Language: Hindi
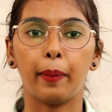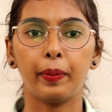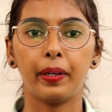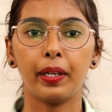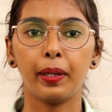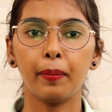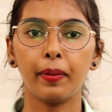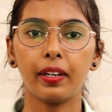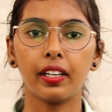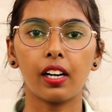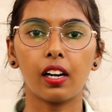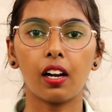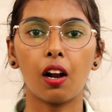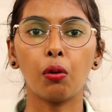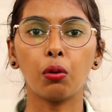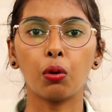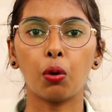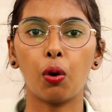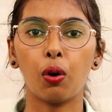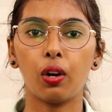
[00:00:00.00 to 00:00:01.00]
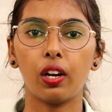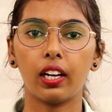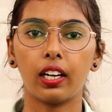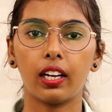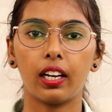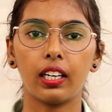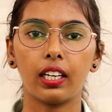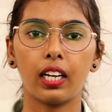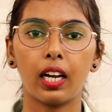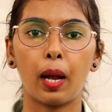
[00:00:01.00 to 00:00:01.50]
अब डीमेट अकाउंट
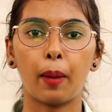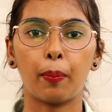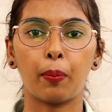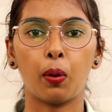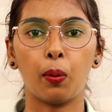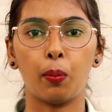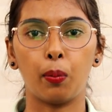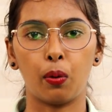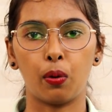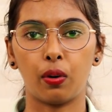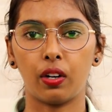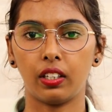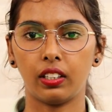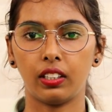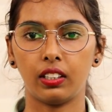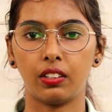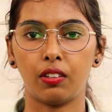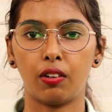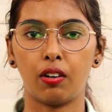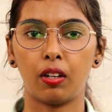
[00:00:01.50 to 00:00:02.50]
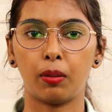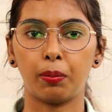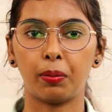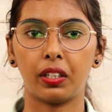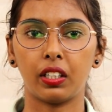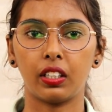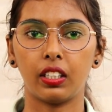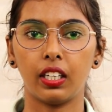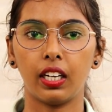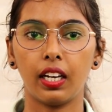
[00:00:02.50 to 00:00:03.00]
खोलने के लिए आपको ब्रोकर की
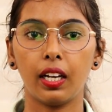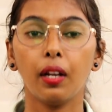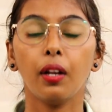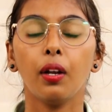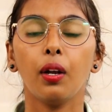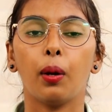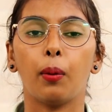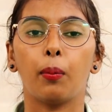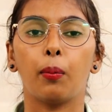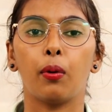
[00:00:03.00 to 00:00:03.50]
ज़रूरत पड़ती है